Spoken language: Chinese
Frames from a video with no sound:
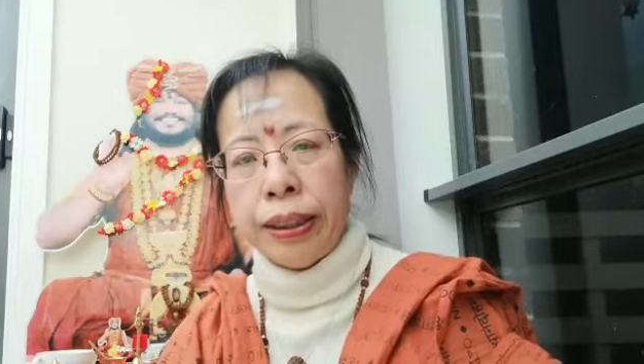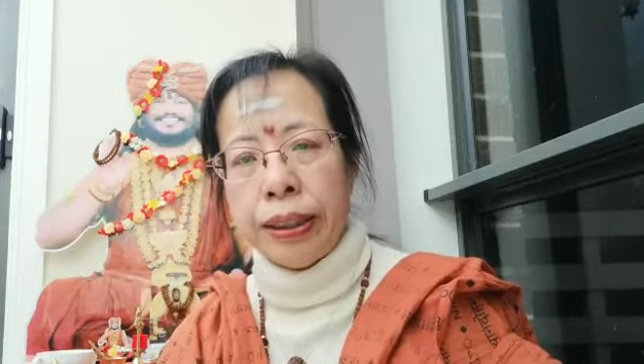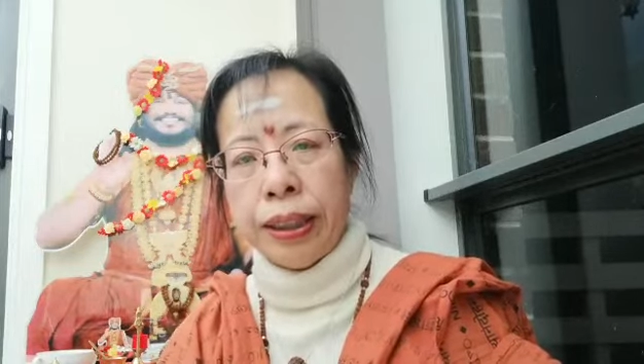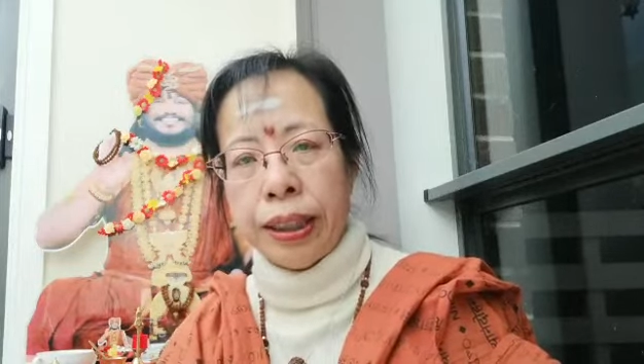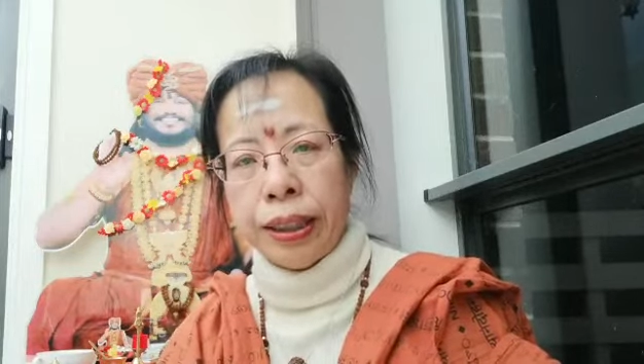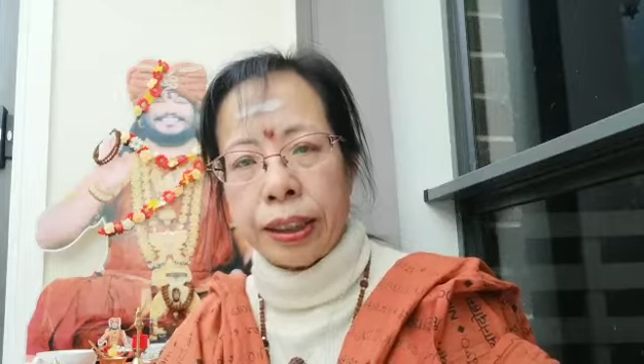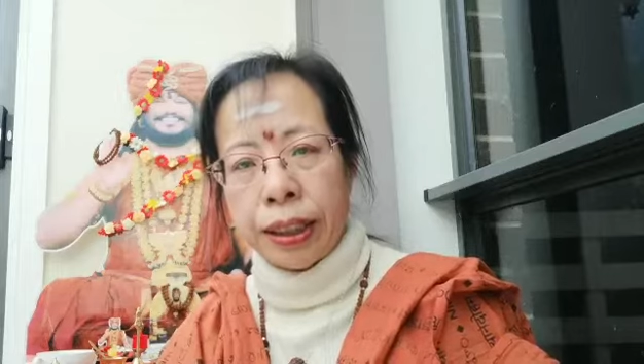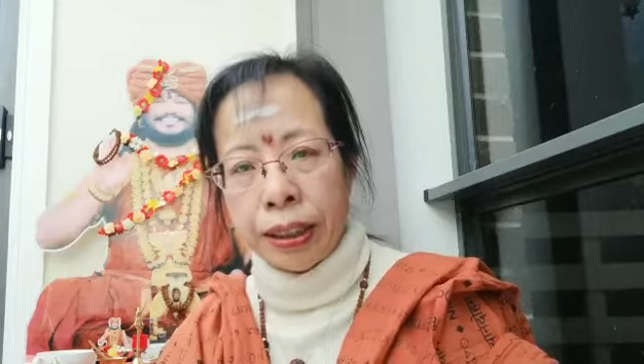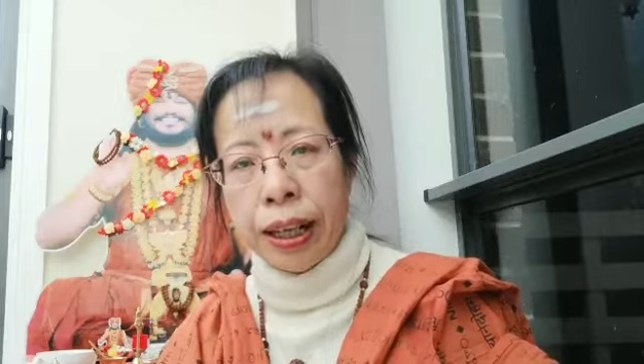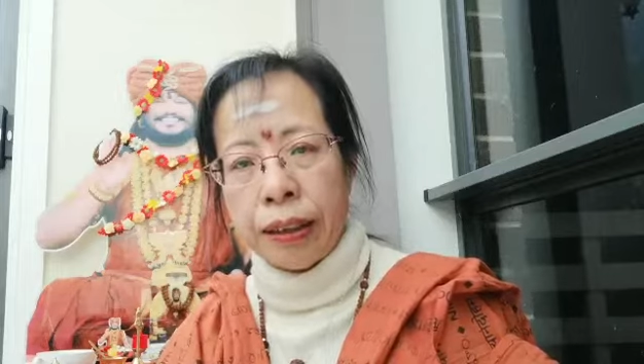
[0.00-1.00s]
呃，
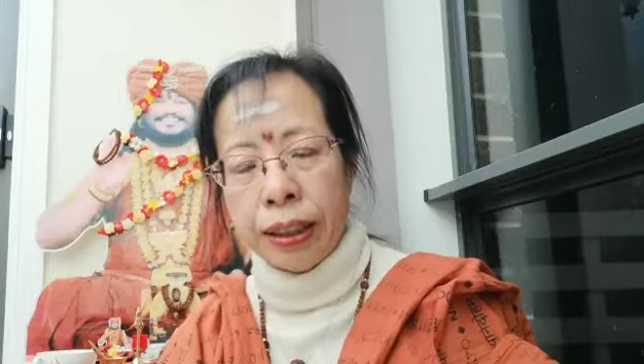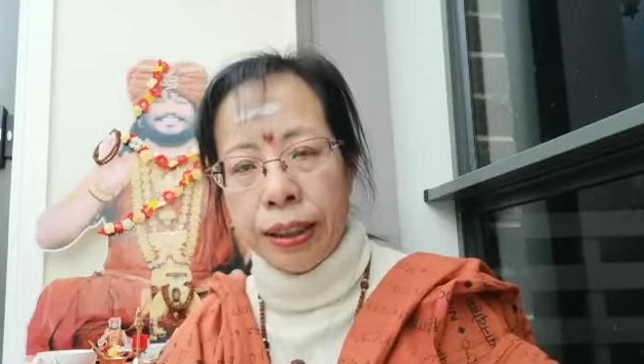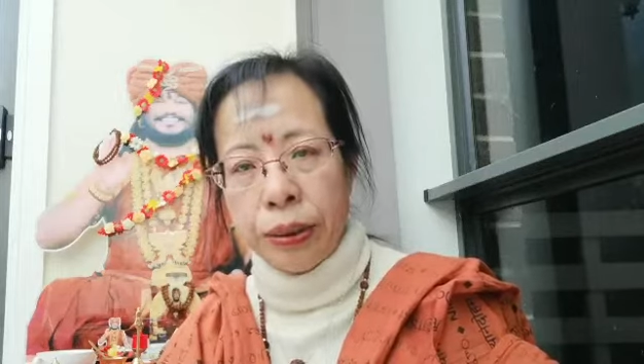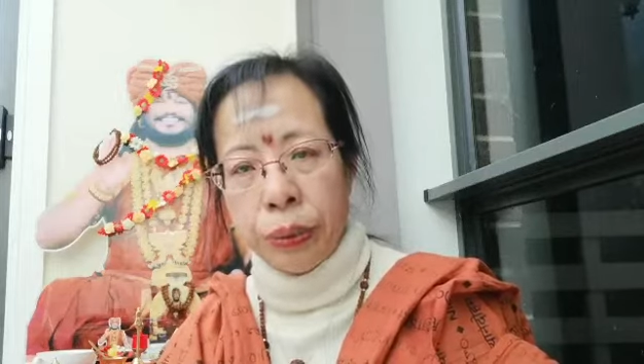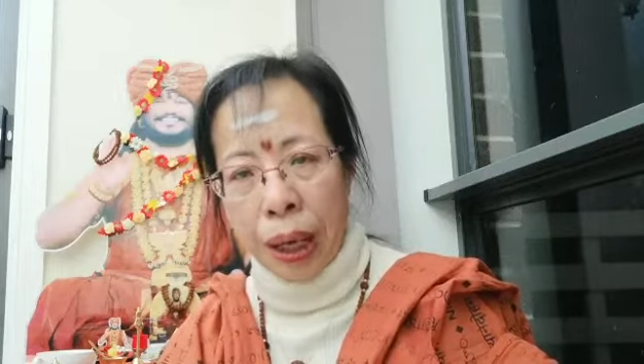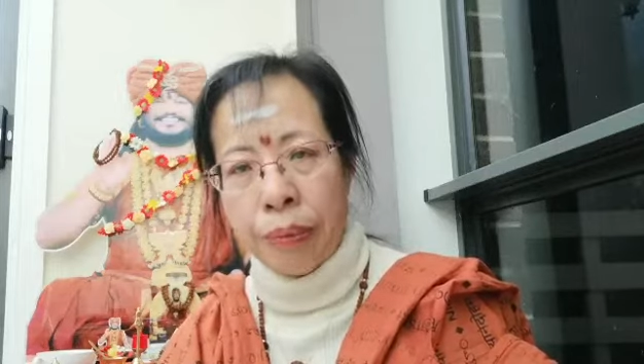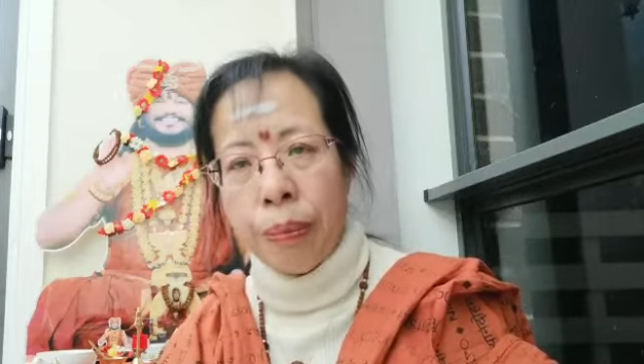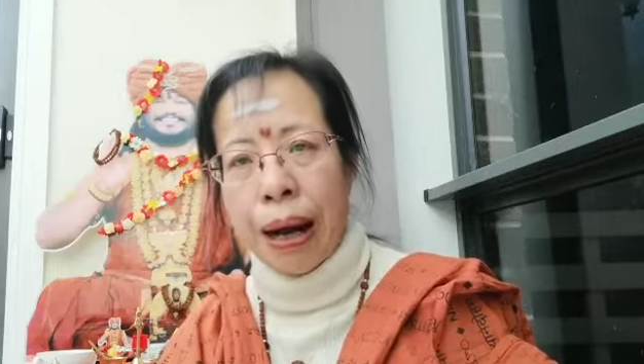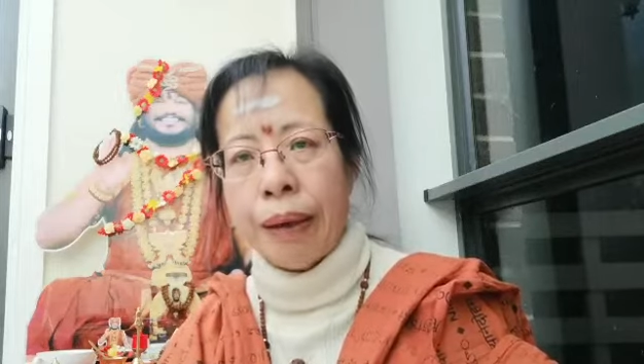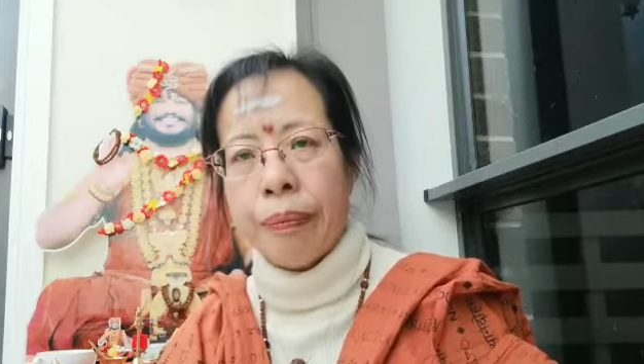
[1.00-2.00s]
得到了圆
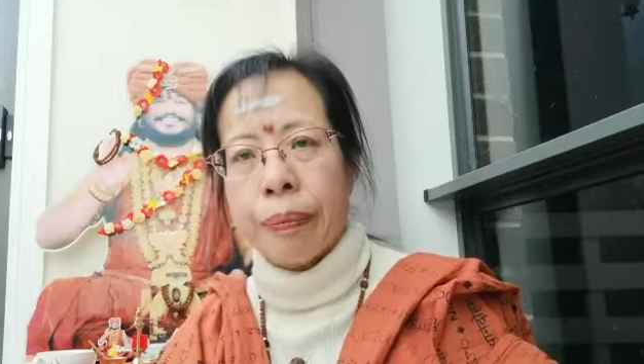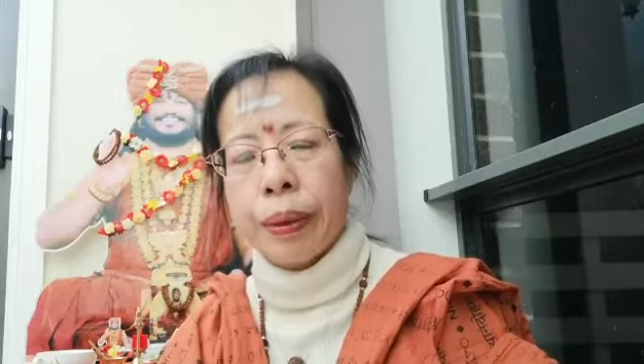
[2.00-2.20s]
满